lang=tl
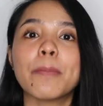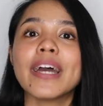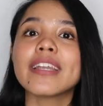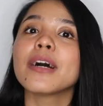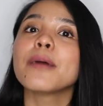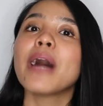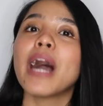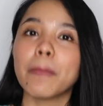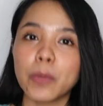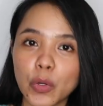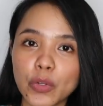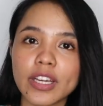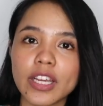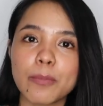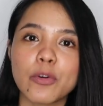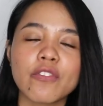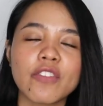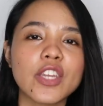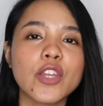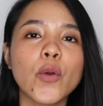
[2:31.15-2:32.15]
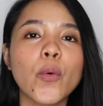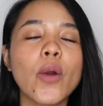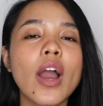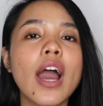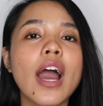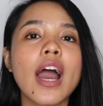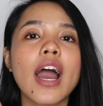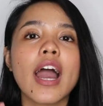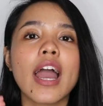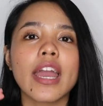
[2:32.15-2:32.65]
para ma-upload ang imong video
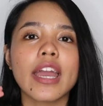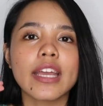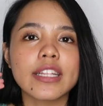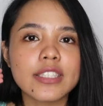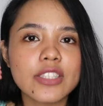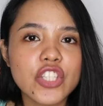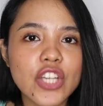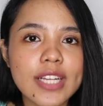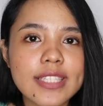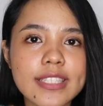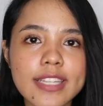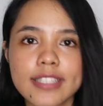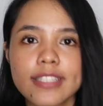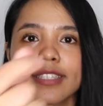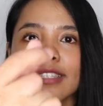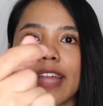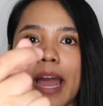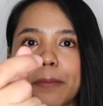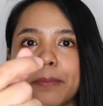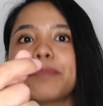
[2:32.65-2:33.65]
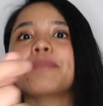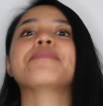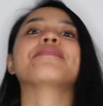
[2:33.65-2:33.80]
in just a na.